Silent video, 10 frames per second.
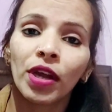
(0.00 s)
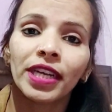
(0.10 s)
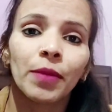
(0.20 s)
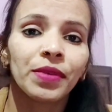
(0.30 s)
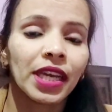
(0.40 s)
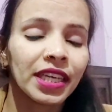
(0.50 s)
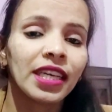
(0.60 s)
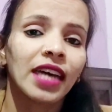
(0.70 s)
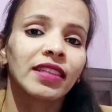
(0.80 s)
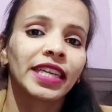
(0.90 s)
पॉइंट आप यही
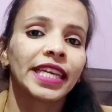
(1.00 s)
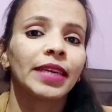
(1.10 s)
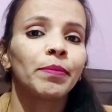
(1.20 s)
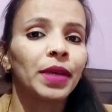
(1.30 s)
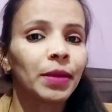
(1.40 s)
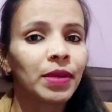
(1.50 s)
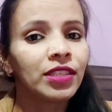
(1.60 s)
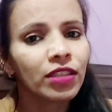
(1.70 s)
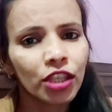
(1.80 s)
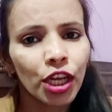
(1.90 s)
याद रखें कि बेबी
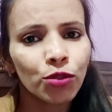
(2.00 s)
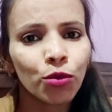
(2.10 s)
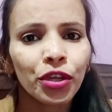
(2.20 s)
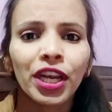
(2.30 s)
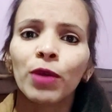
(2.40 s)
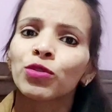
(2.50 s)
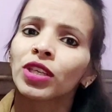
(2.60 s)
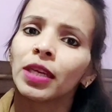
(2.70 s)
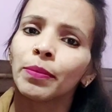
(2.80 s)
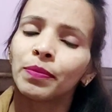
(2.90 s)
जितना सोएगा
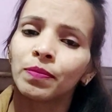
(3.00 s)
उसकी